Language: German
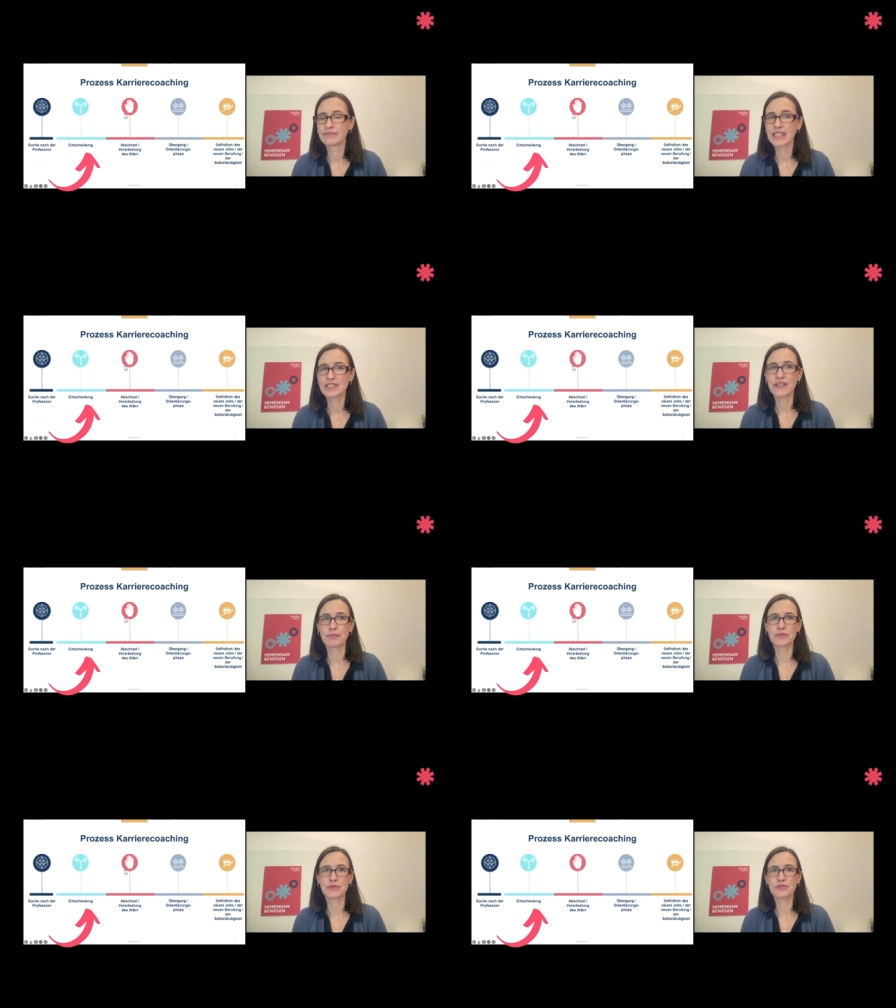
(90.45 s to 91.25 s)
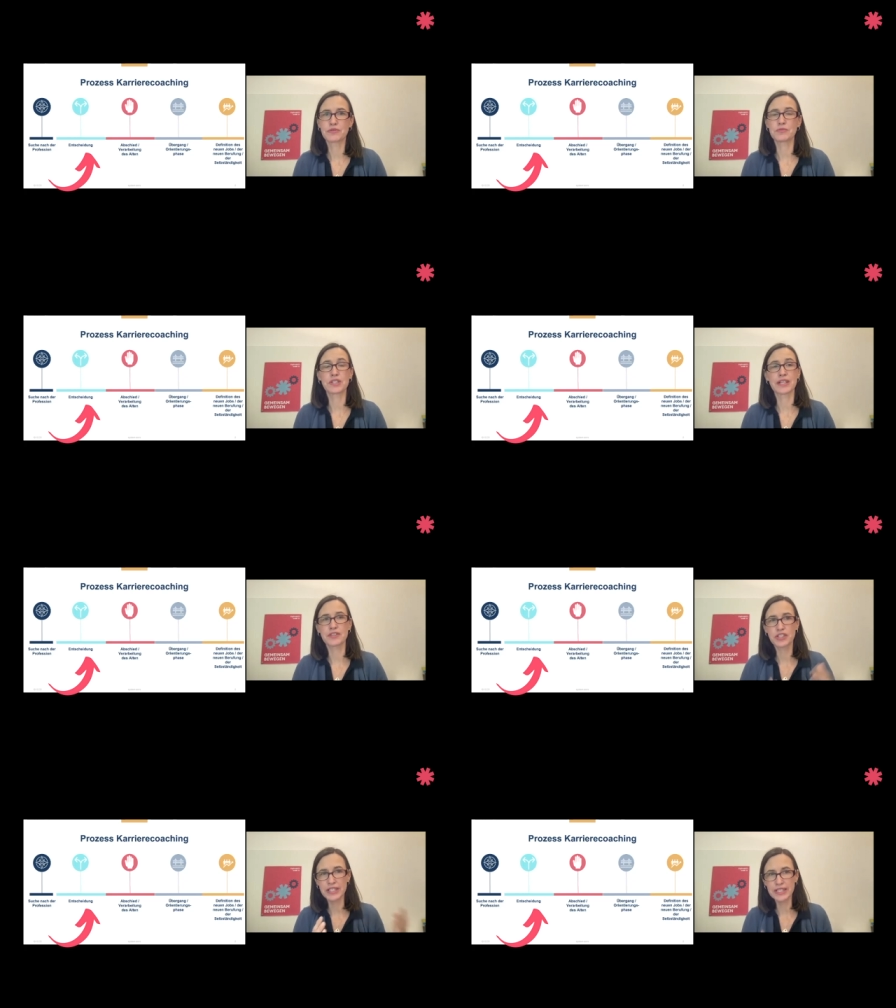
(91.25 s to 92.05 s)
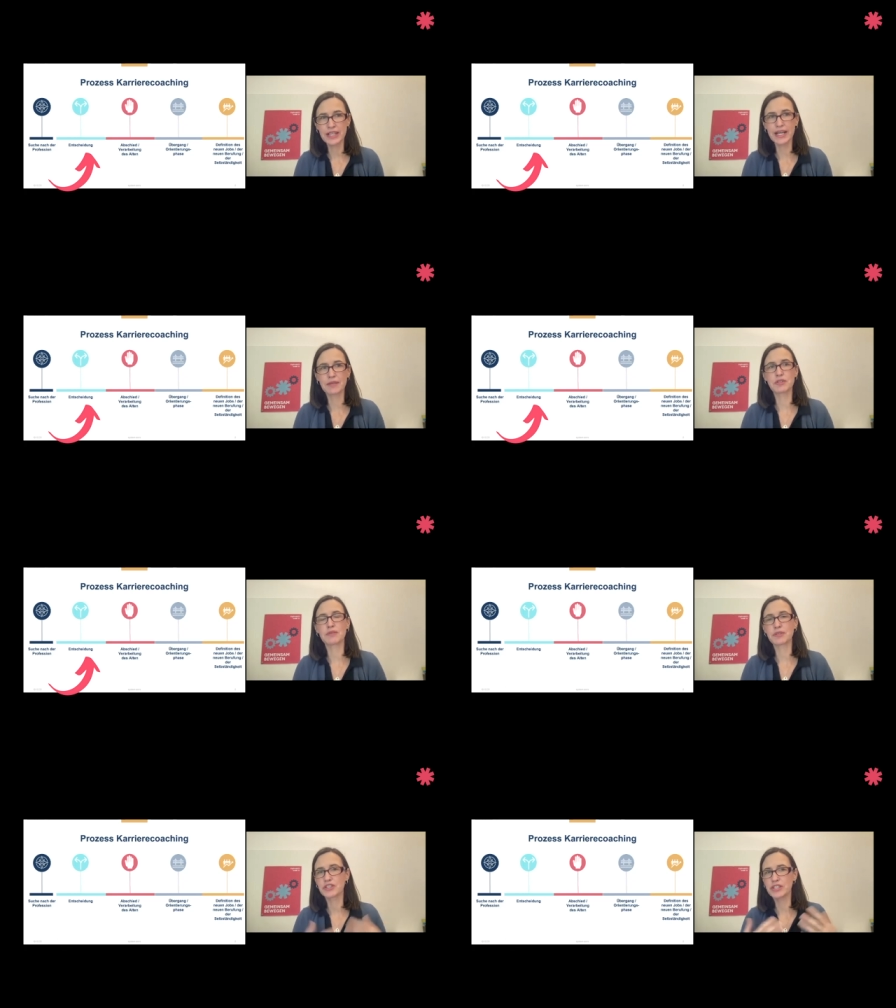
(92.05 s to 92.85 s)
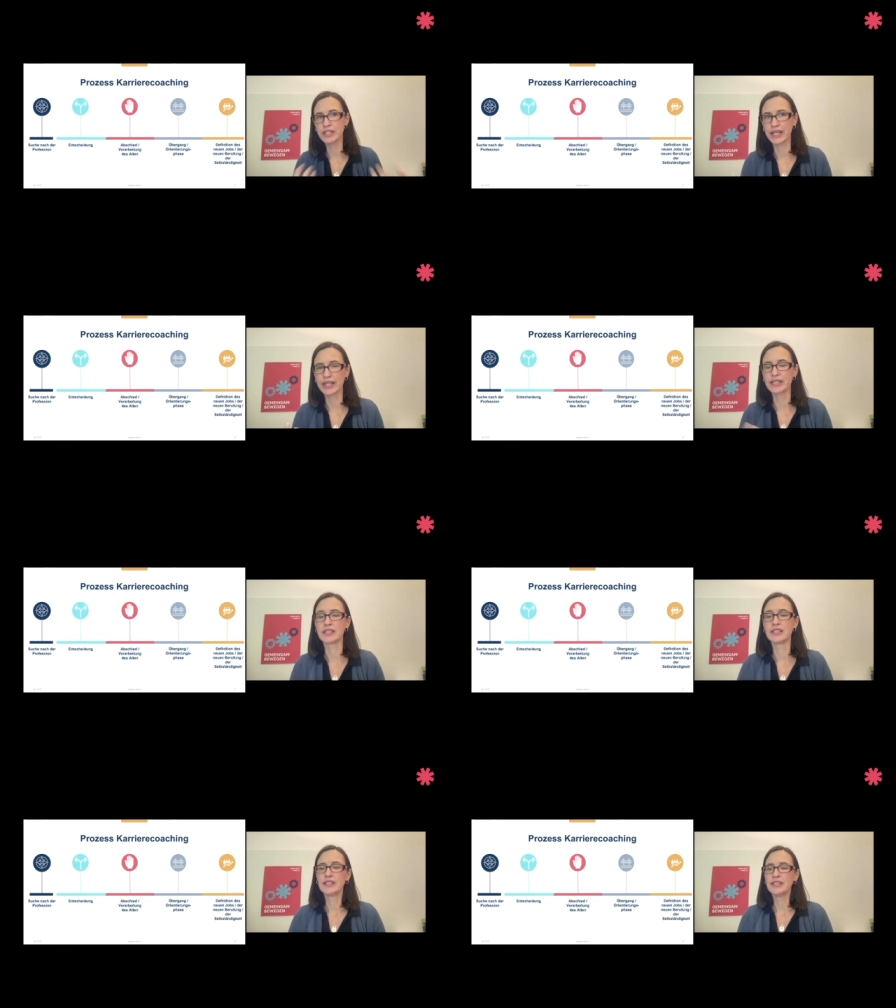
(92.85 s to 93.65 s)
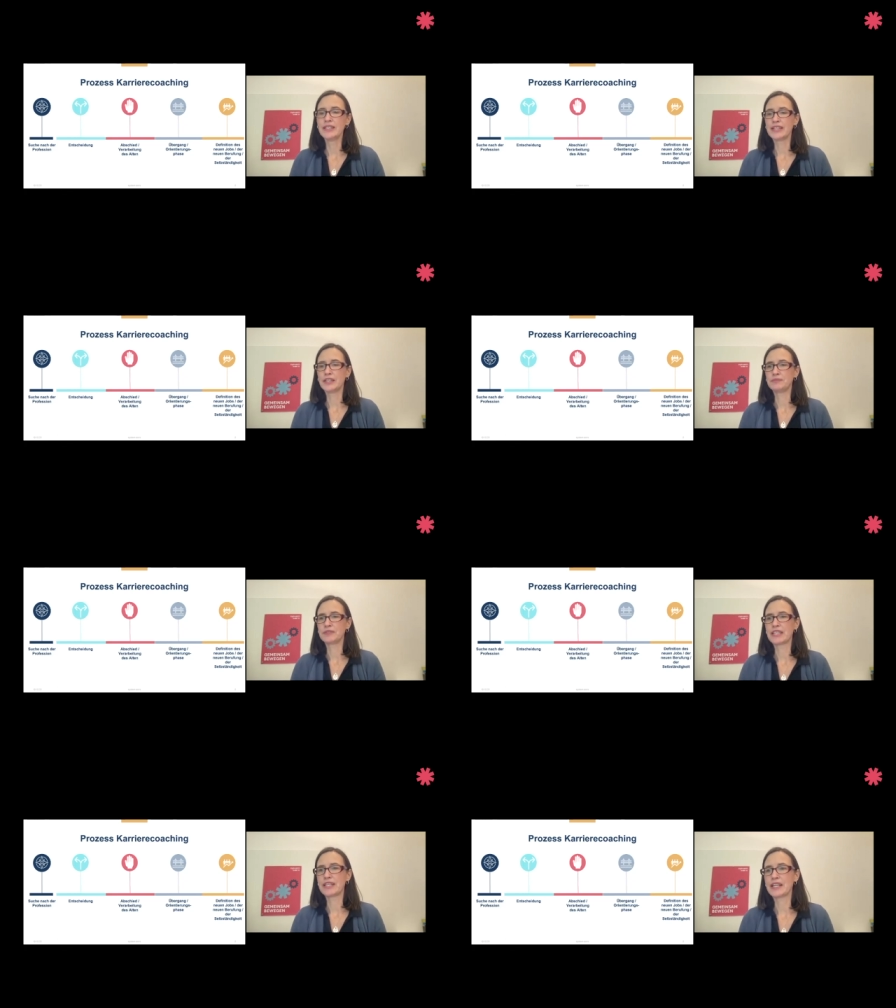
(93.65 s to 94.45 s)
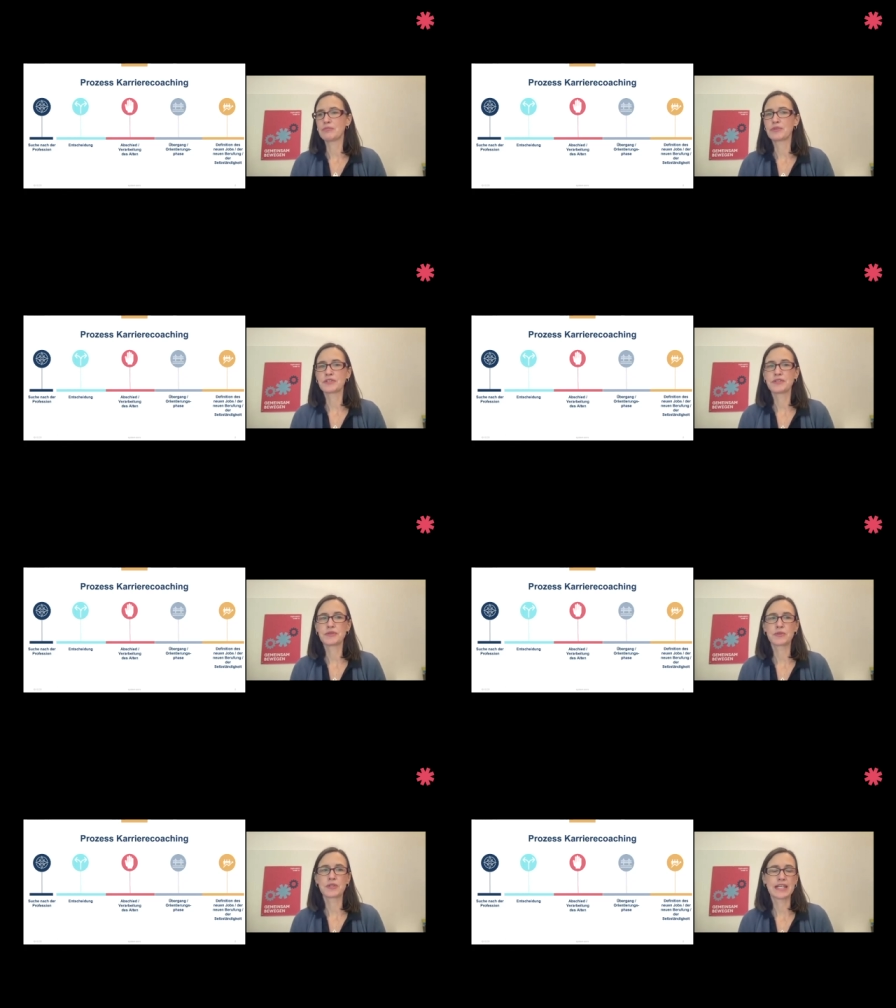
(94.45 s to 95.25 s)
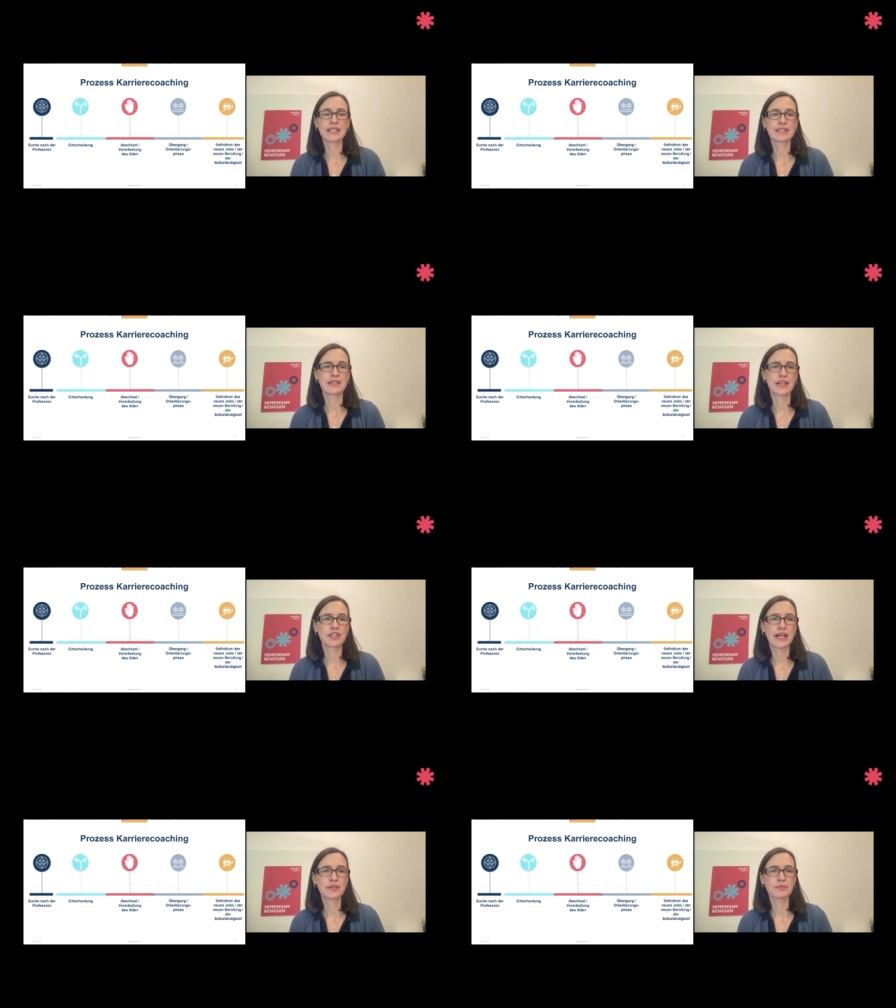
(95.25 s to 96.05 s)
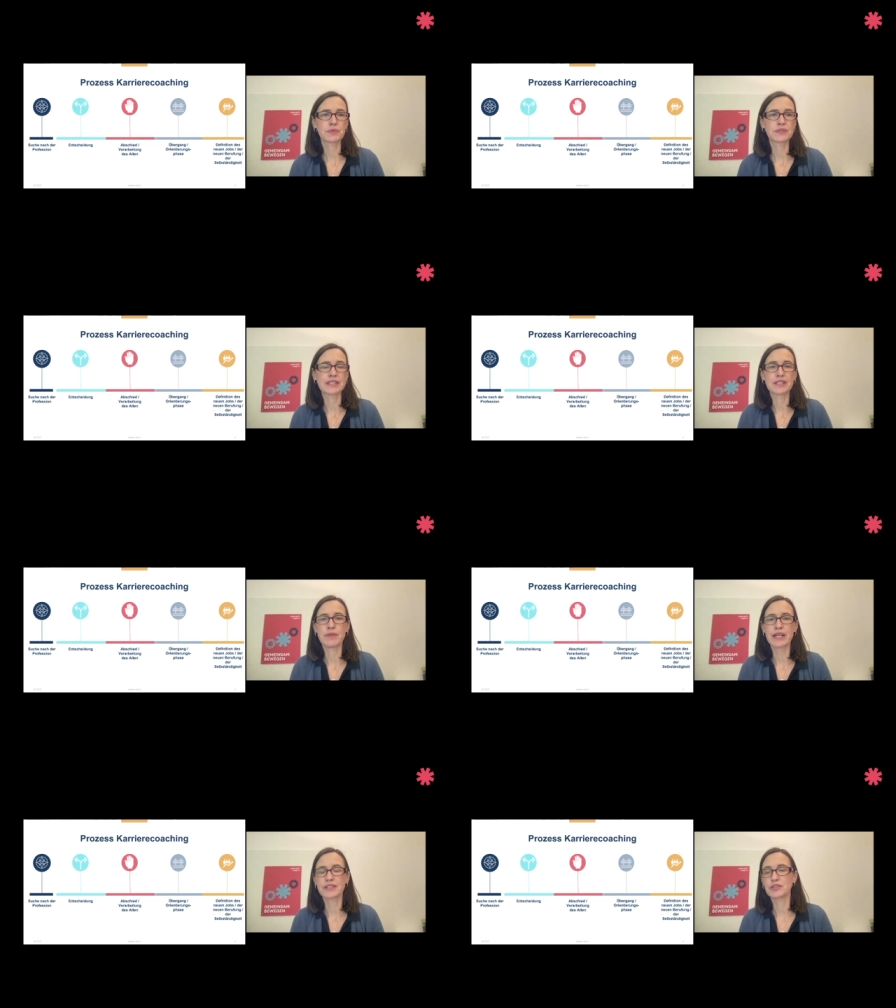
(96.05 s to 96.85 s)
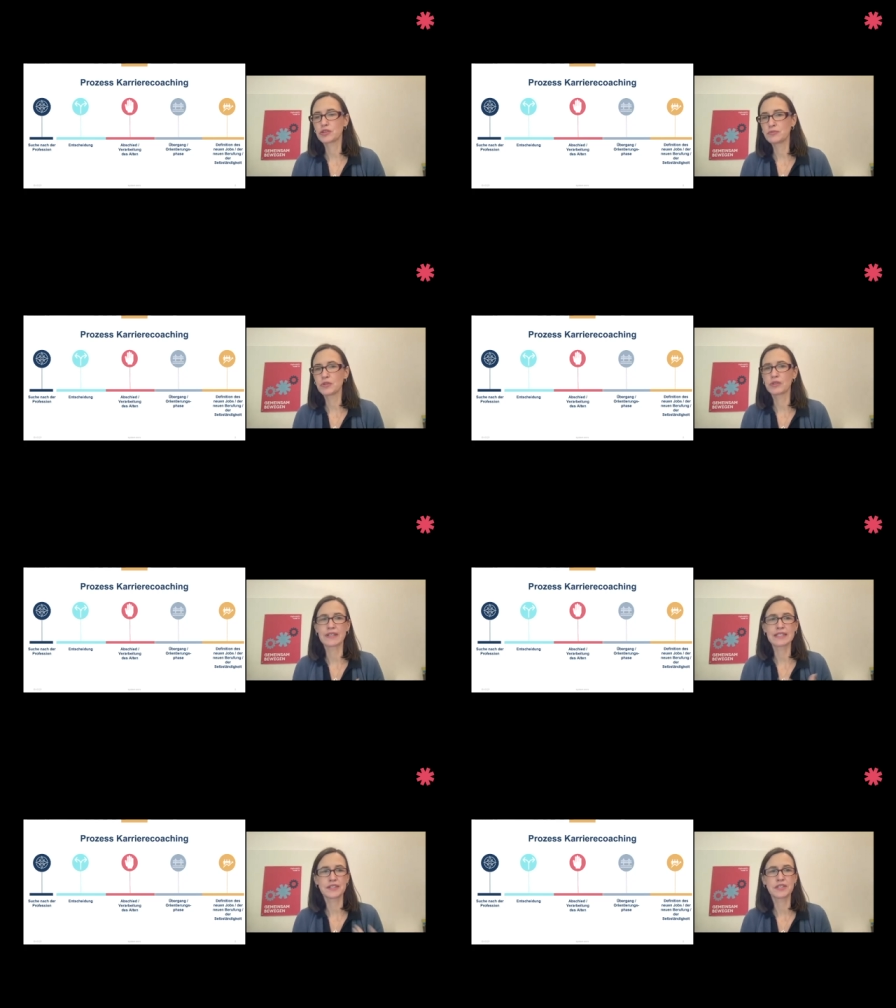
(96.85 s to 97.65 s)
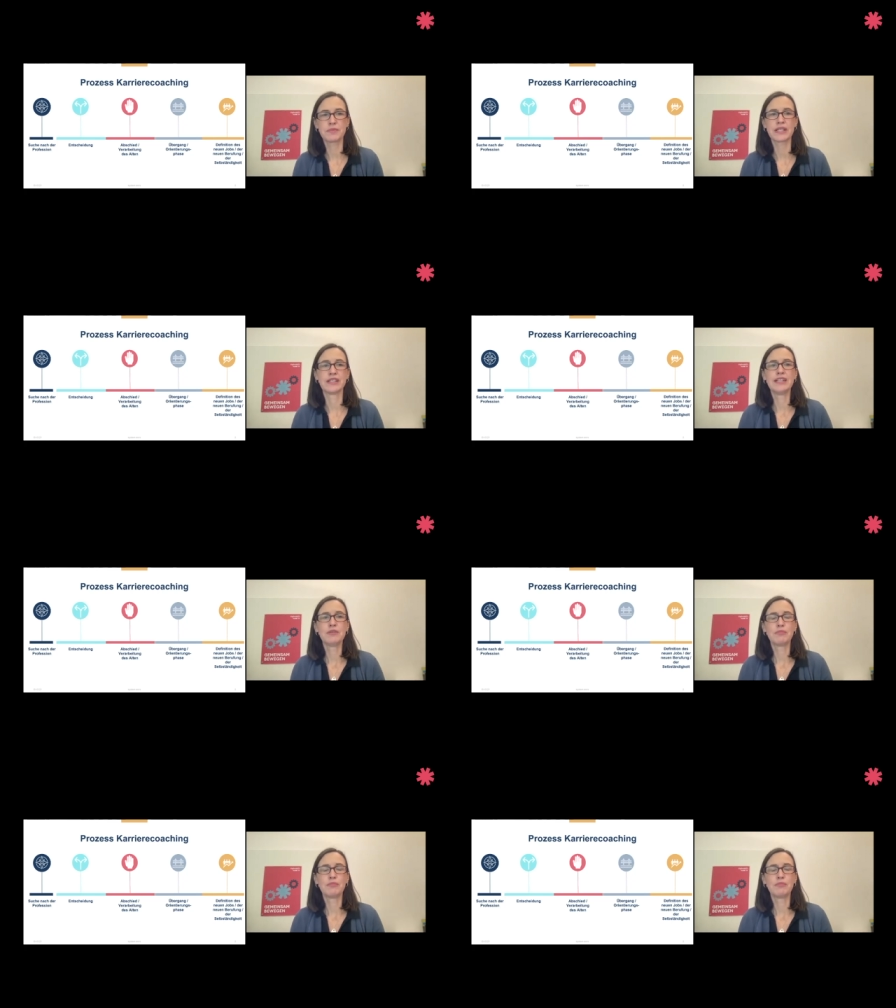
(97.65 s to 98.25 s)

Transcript: Das wäre mal so das Typische. Also ich stehe in einem Job, ich stehe in einer, ähm, in einer Position und dann ist ein Entscheidungsprozess. Ich merke, es stimmt irgendwas nicht mehr.